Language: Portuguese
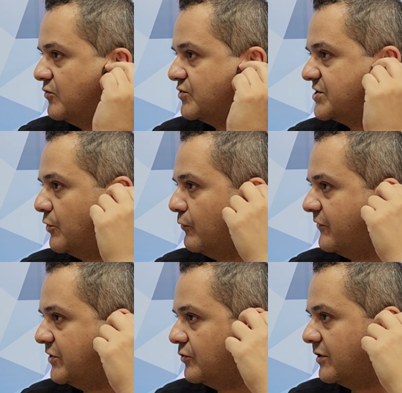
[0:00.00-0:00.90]
do seu
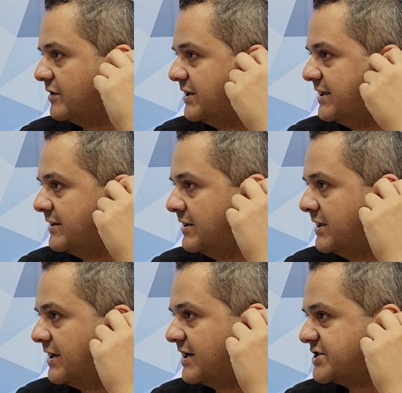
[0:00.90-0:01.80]
ouvido, ó.
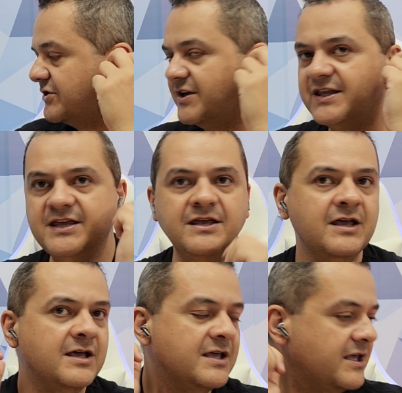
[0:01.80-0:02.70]
Encaixando aqui
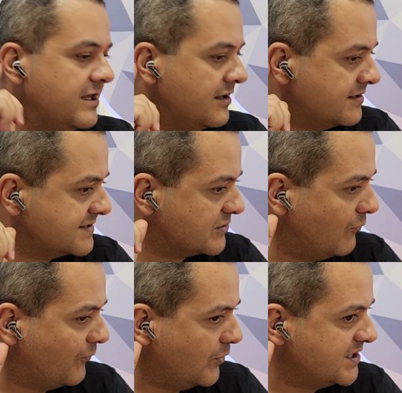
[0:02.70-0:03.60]
e
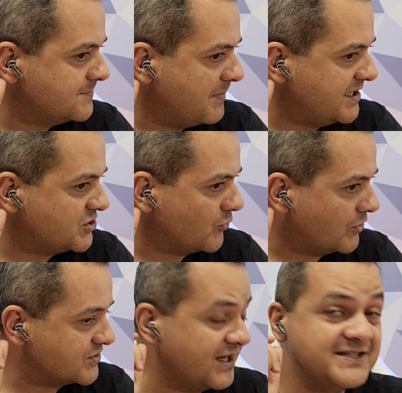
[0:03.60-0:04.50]
são fones bem
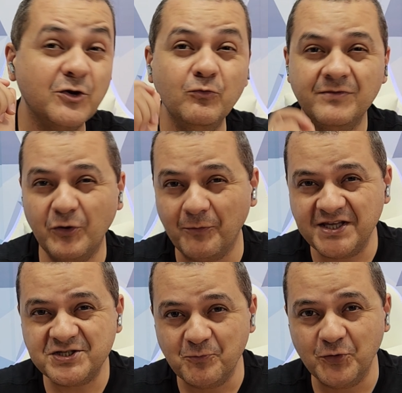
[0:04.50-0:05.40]
estilosos. Eles são
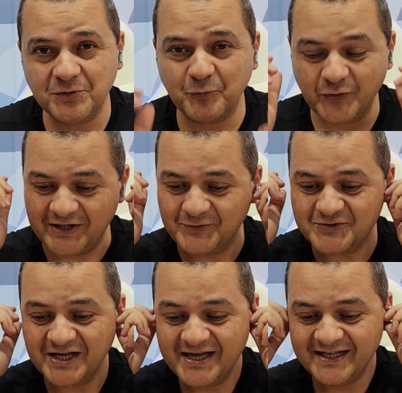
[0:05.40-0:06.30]
realmente muito
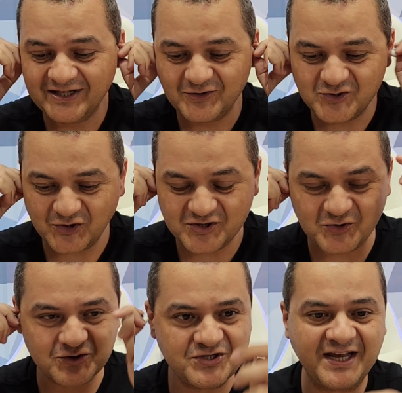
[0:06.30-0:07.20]
bonitos, não só o
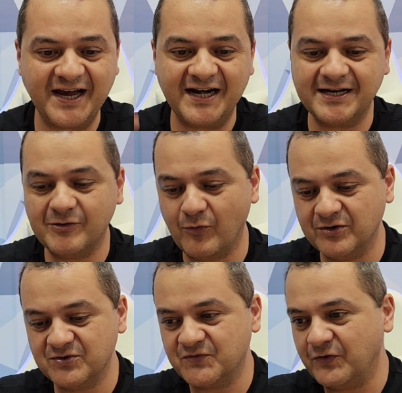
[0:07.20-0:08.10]
estojo de recarga, quanto os